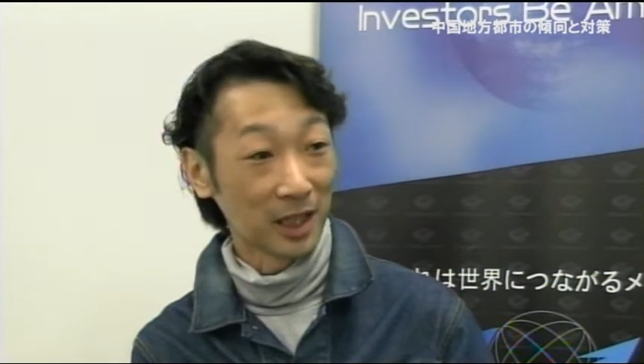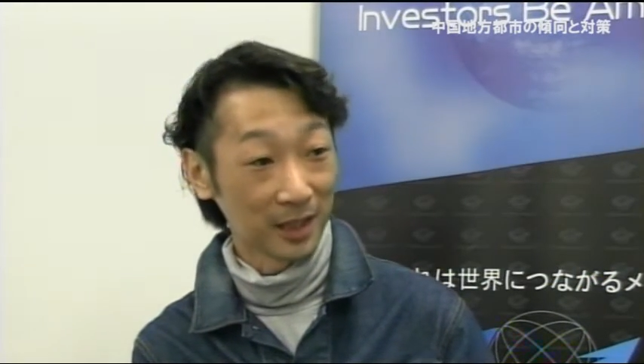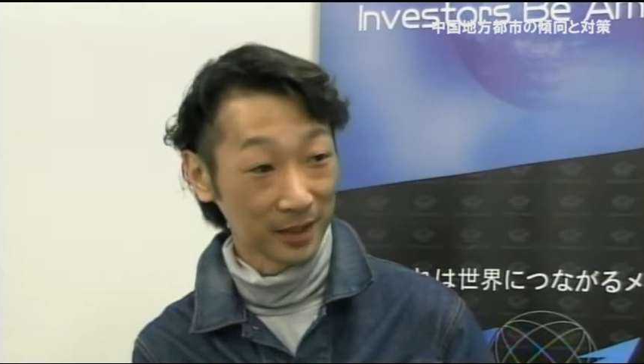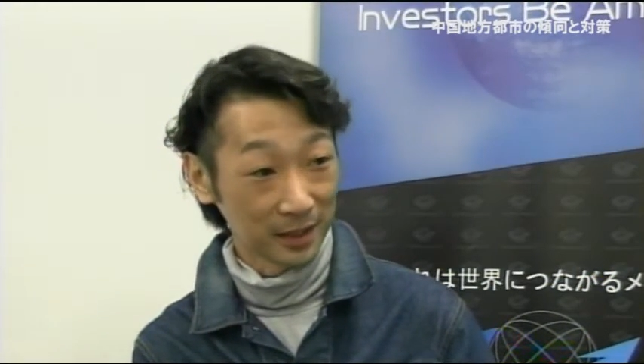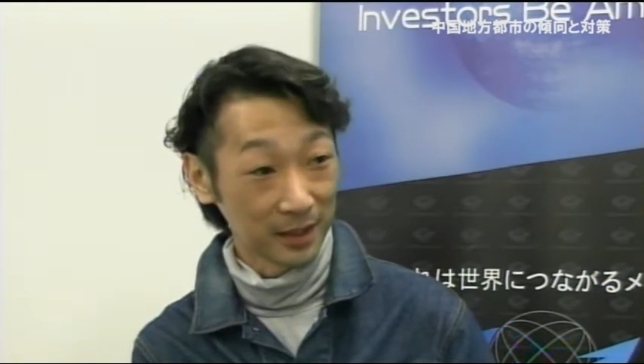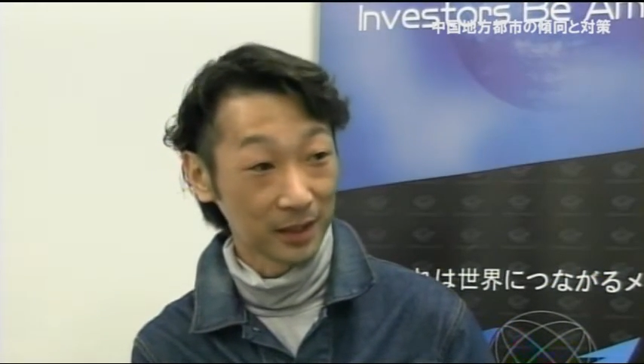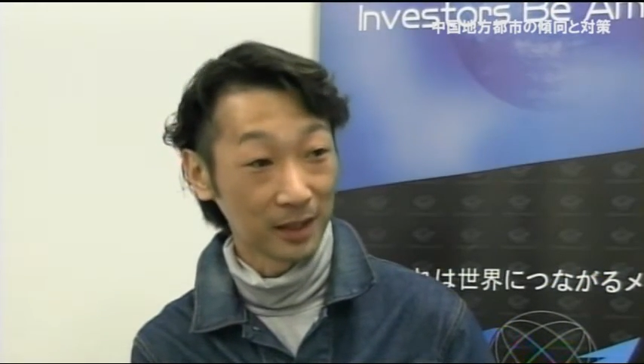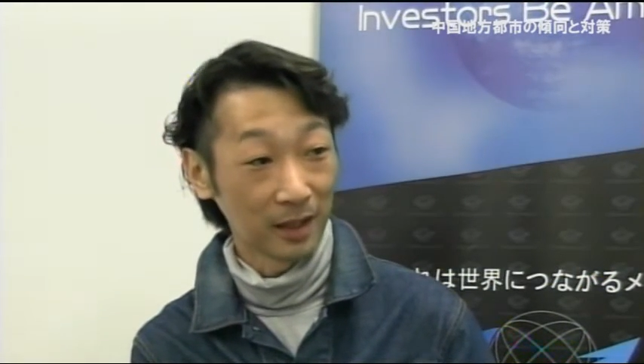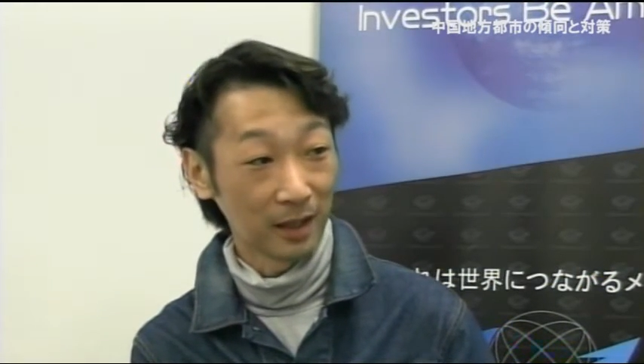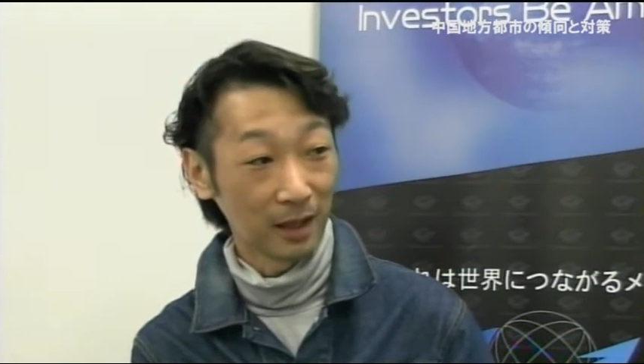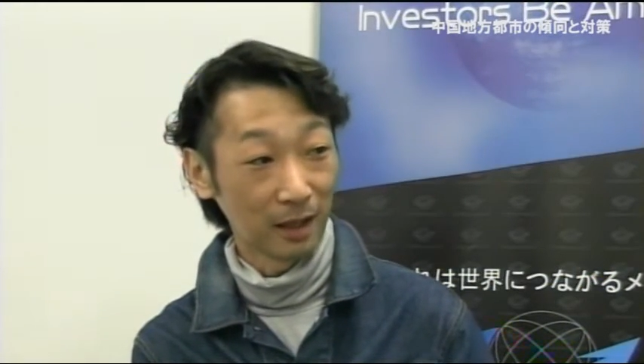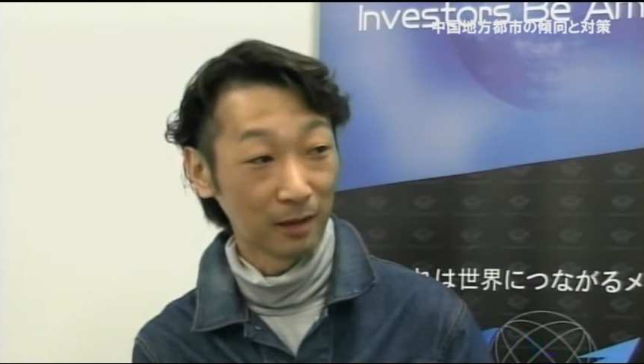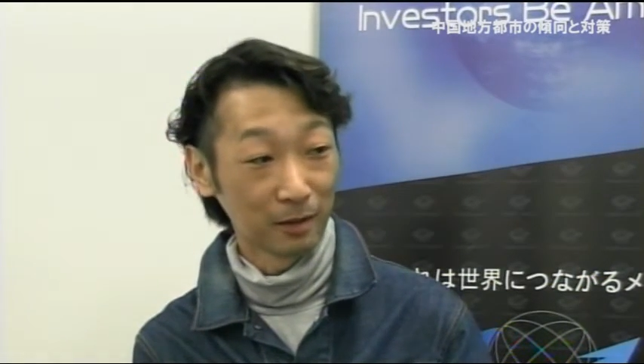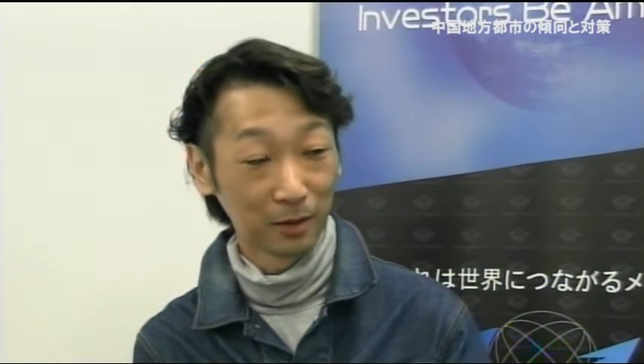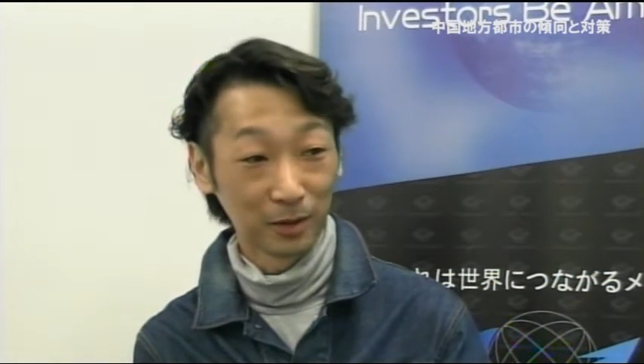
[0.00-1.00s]

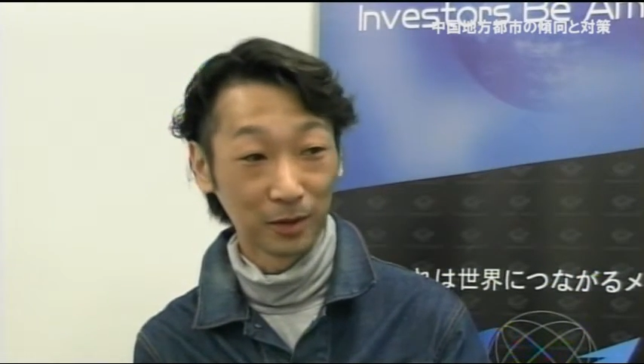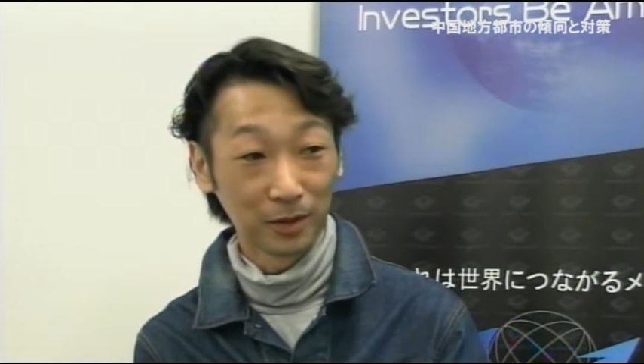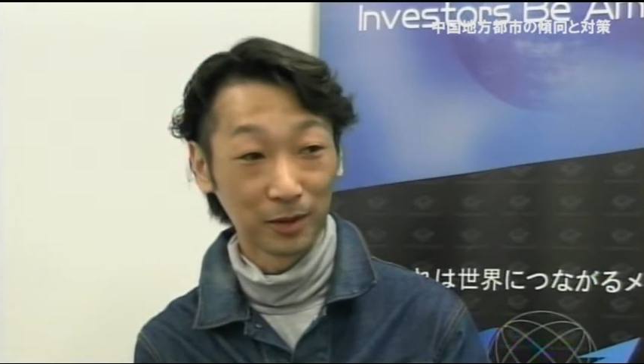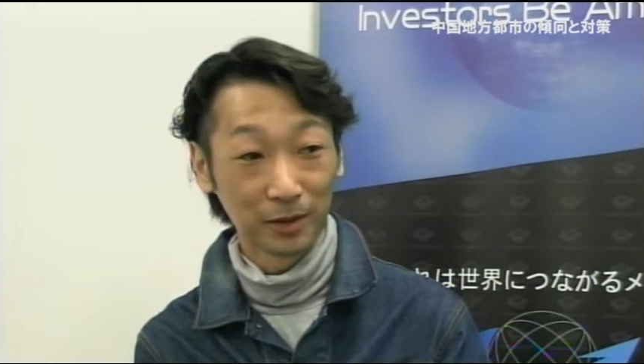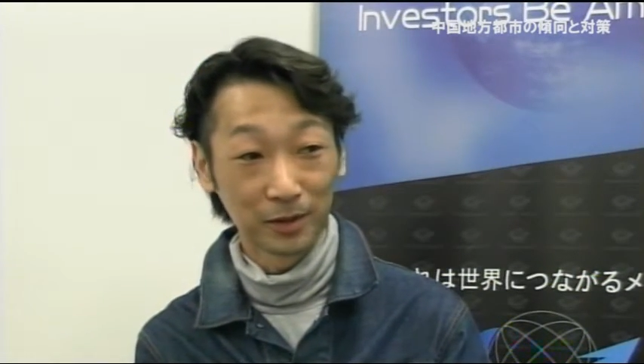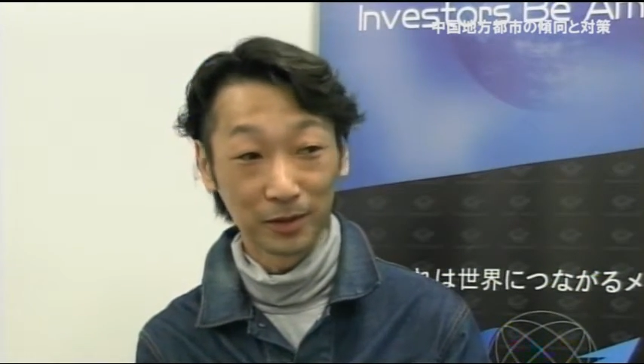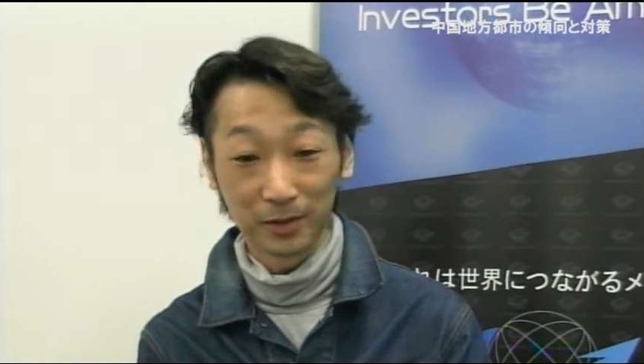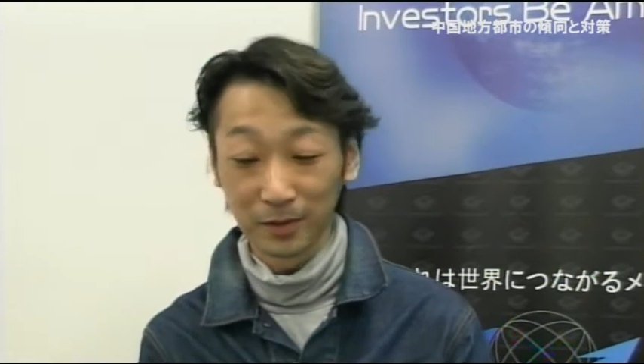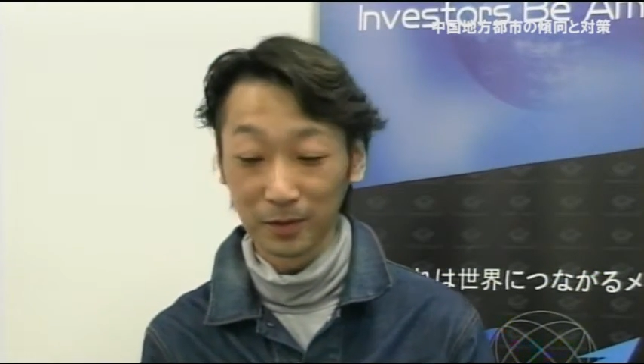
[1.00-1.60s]
あの